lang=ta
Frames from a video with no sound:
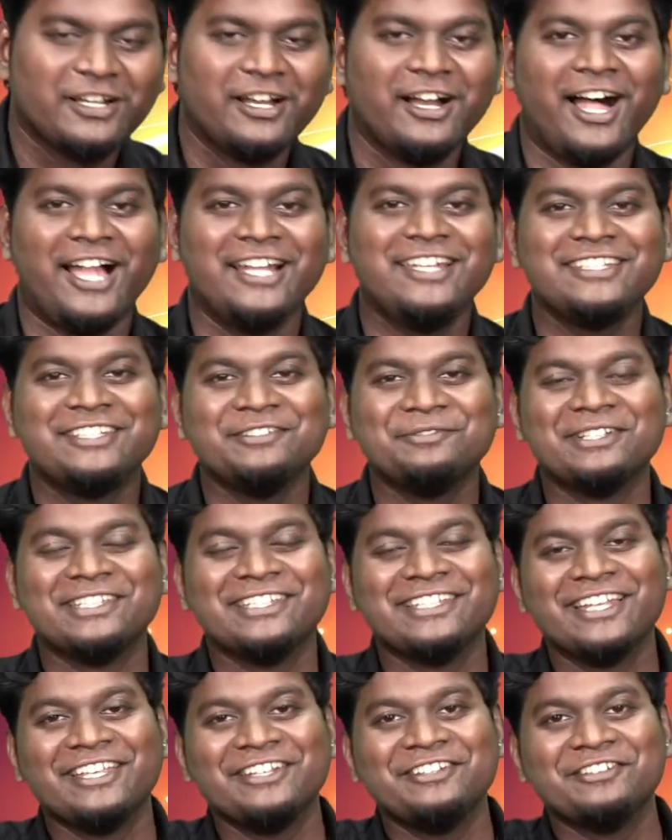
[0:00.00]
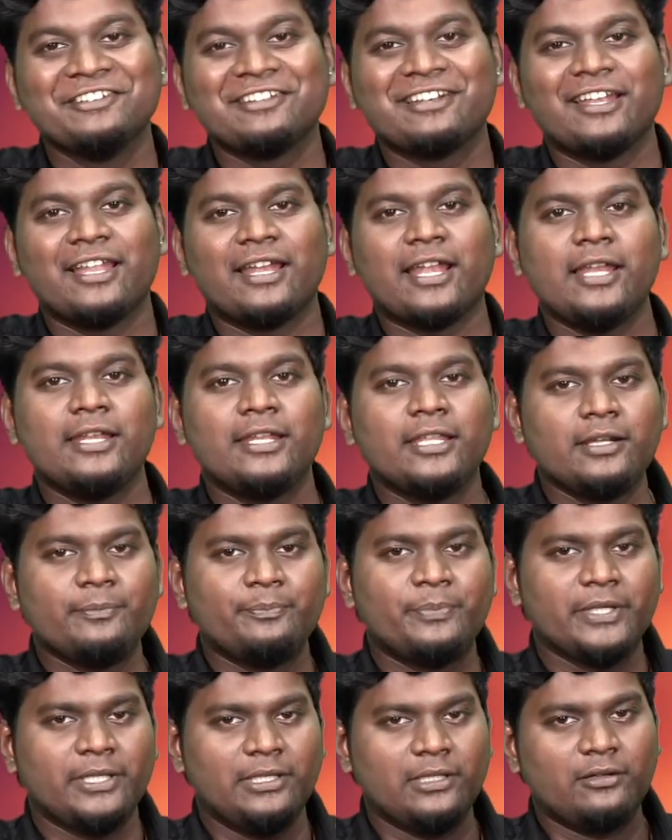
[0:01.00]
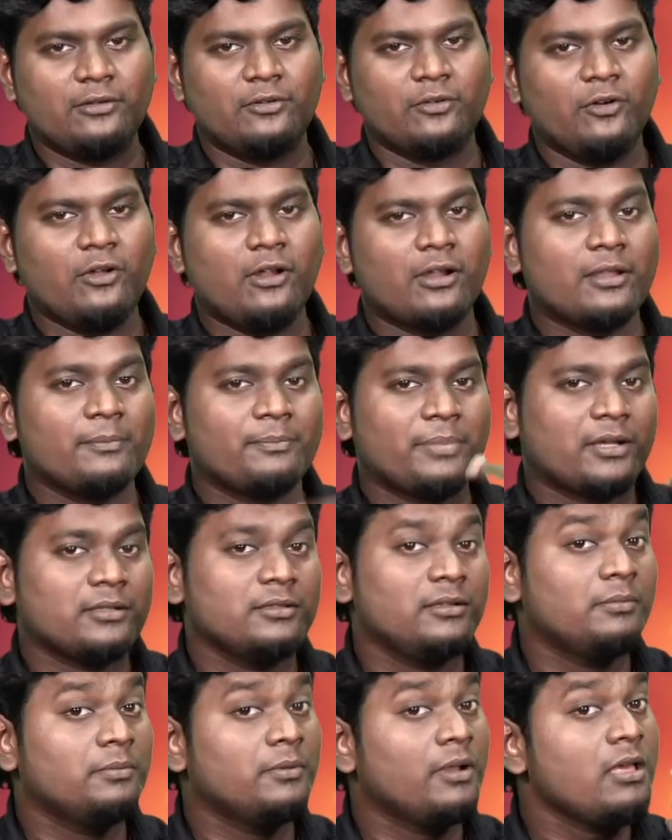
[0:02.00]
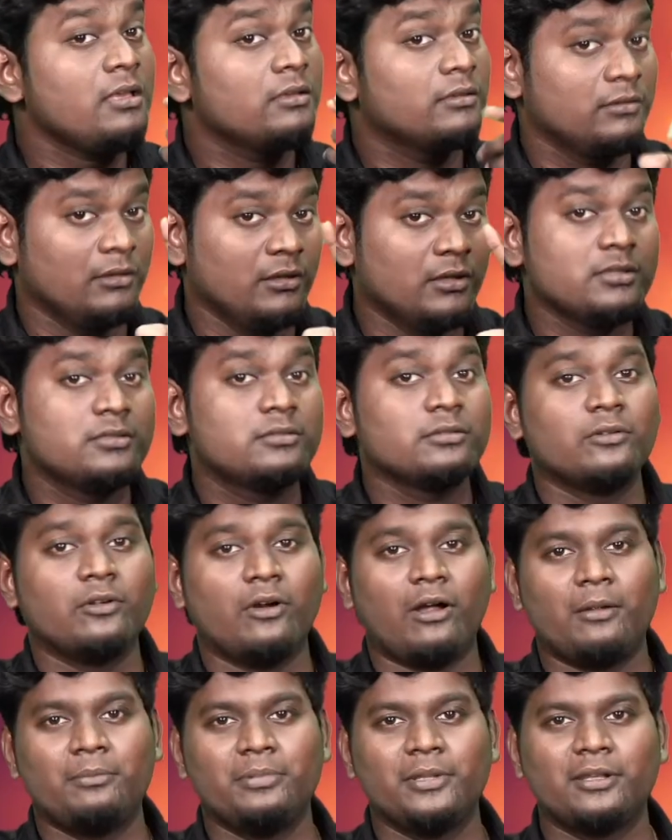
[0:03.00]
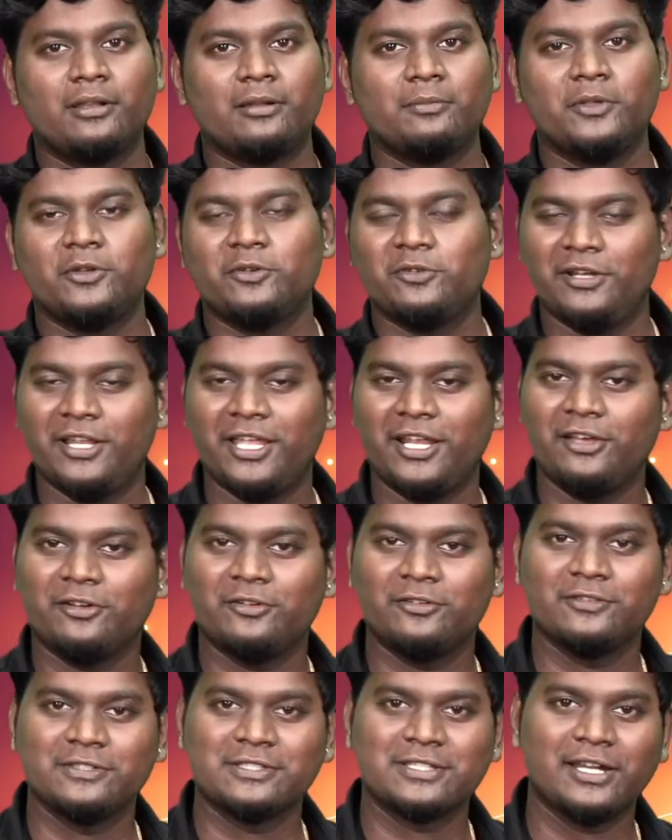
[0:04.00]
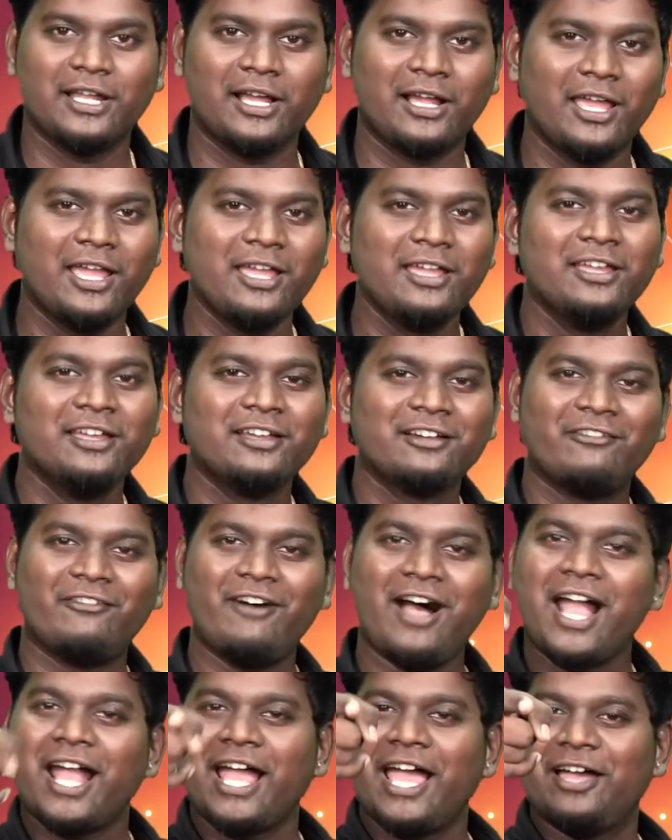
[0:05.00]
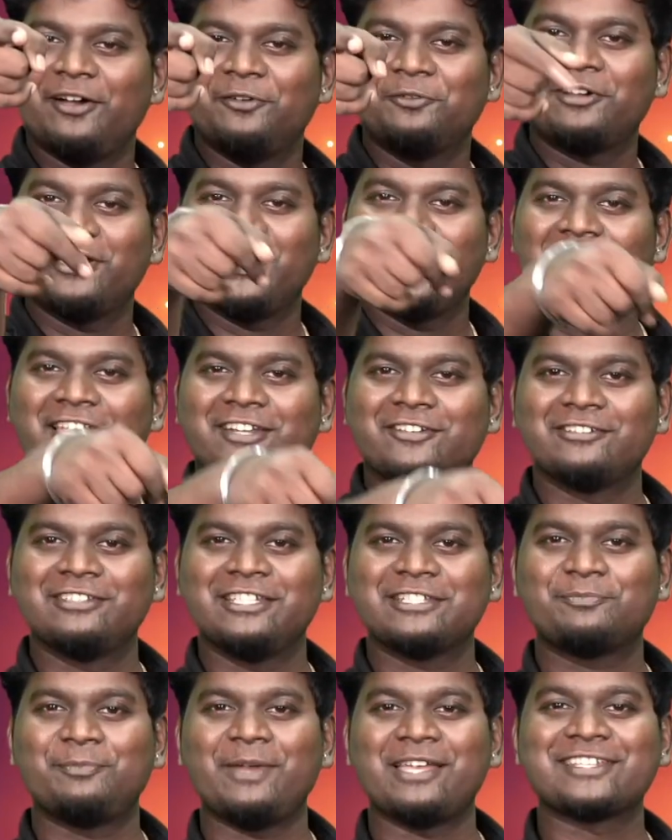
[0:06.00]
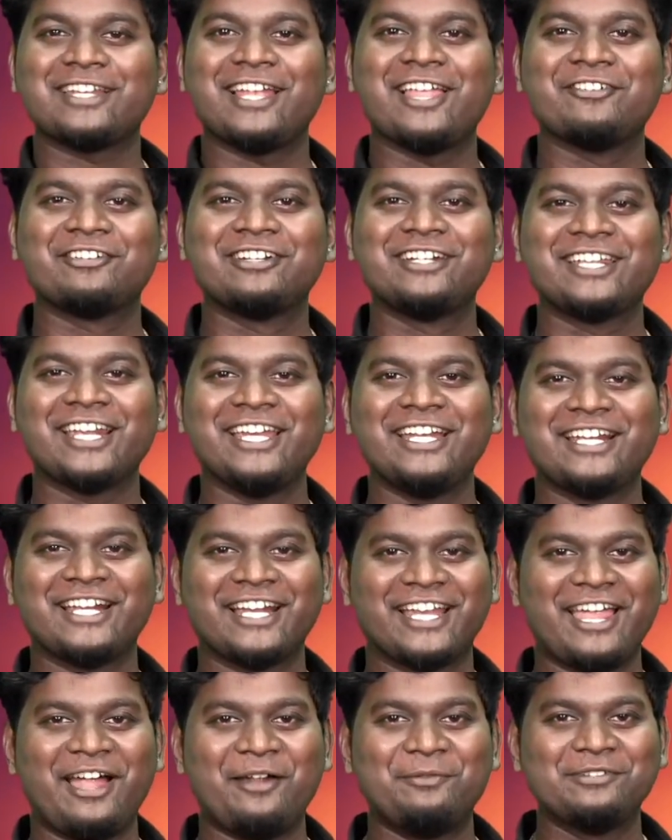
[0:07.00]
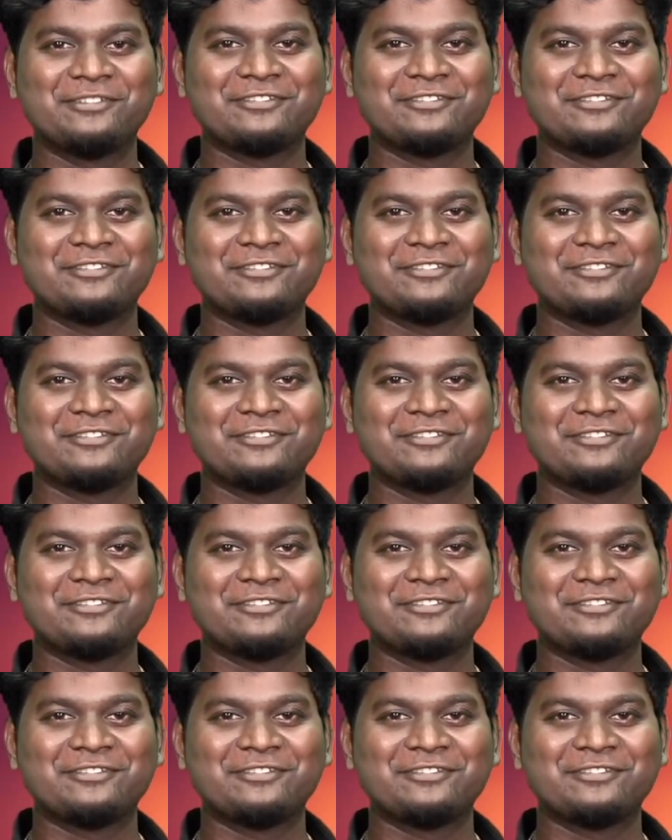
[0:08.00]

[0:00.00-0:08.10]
அடுத்து பார்த்தீங்கன்னா இன்னொரு என்னன்னா நெருப்பை ஈர்க்கும் ஆனால் பக்கத்தில் போனால் எரிச்சிரும் அப்படின்ற மாதிரி ஒரு டைலாக் ஒன்று வச்சிருக்காங்க வாங்க உங்கள் எல்லாருக்கும் வந்து ஸ்பெஷலாக ஒரு ட்ரீட் இருக்குது அப்படின்னு